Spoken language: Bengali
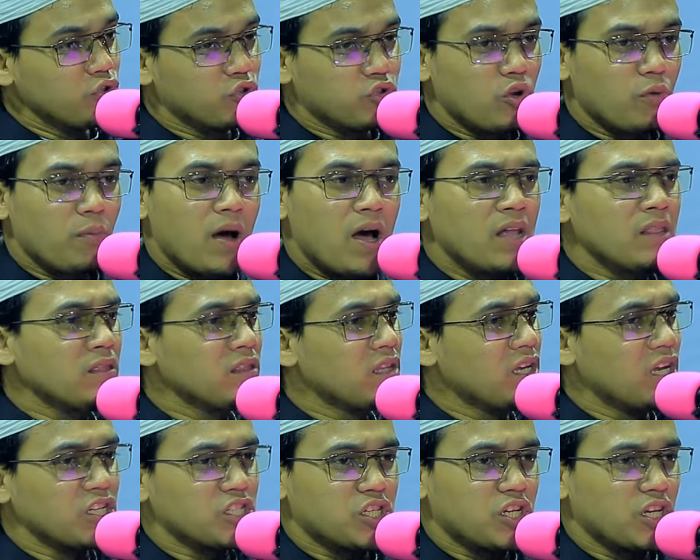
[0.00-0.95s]
জবান
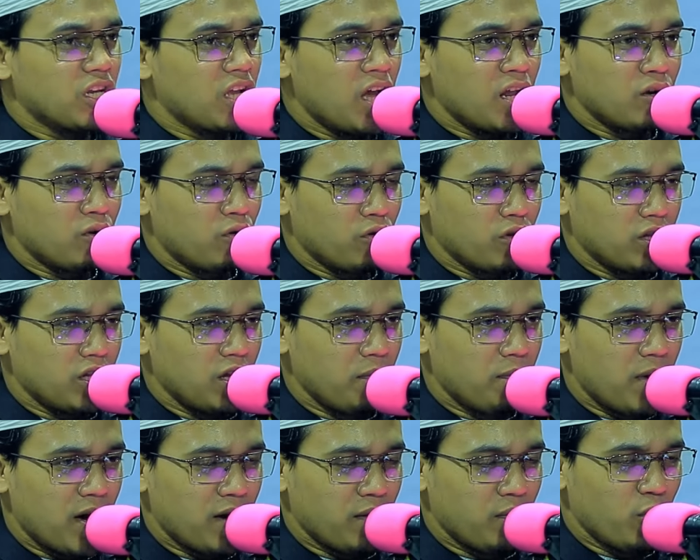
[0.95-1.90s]
দিয়ে স্বীকার করতে
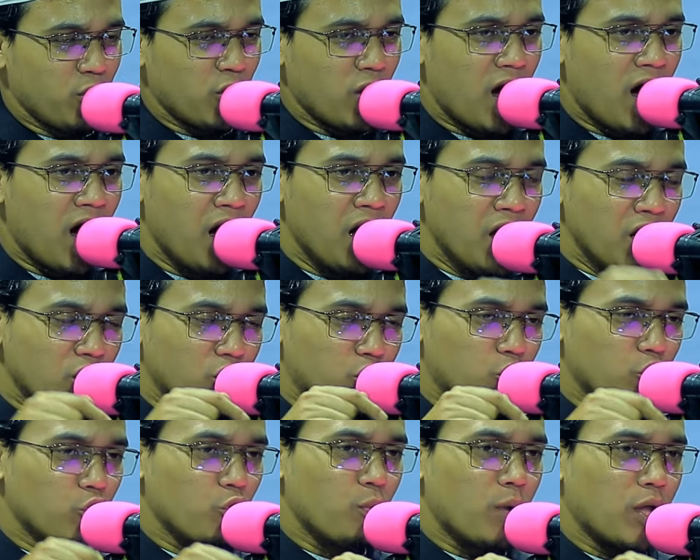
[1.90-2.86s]
পারবো না
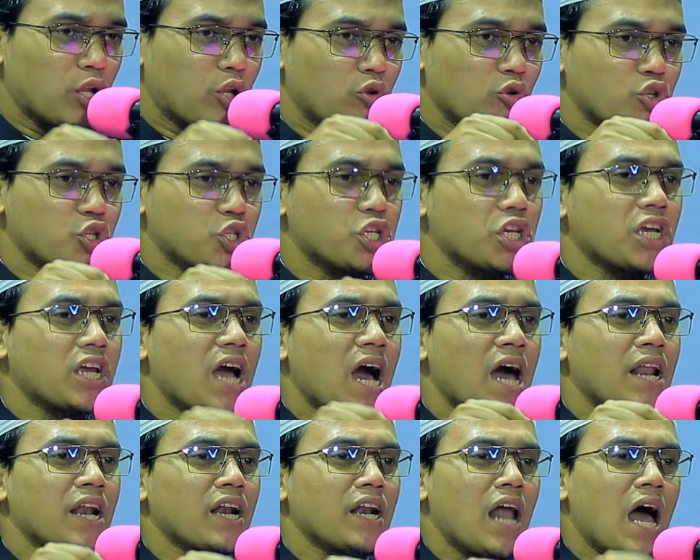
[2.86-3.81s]
শুধুমাত্র
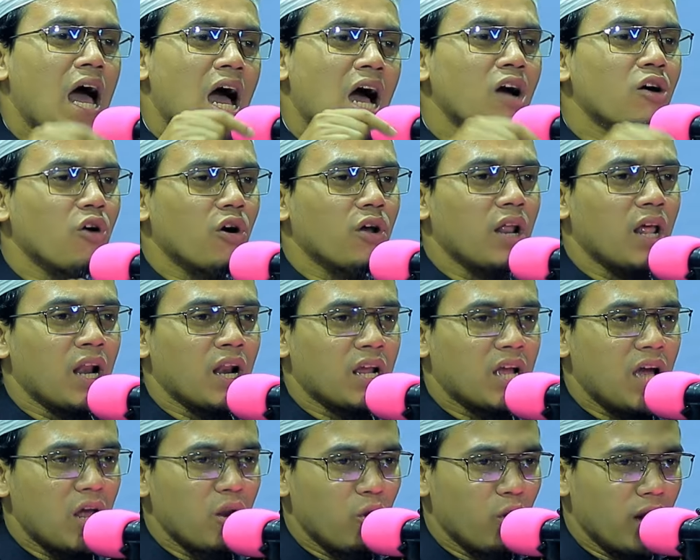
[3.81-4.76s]
স্বীকার না করার
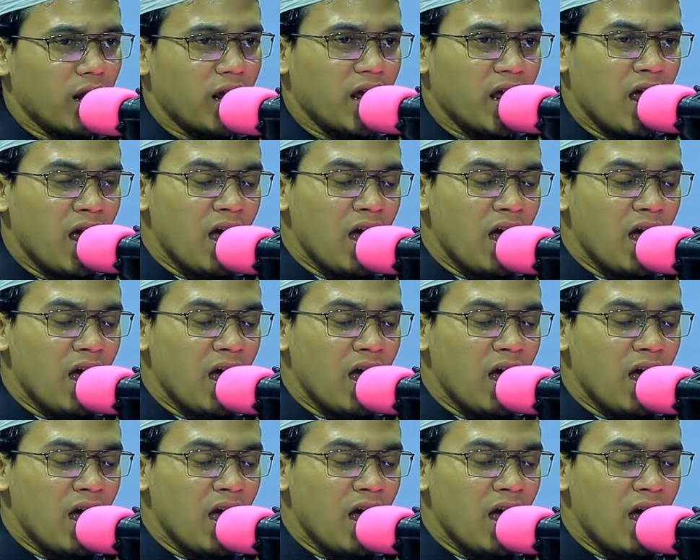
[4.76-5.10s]
কারণে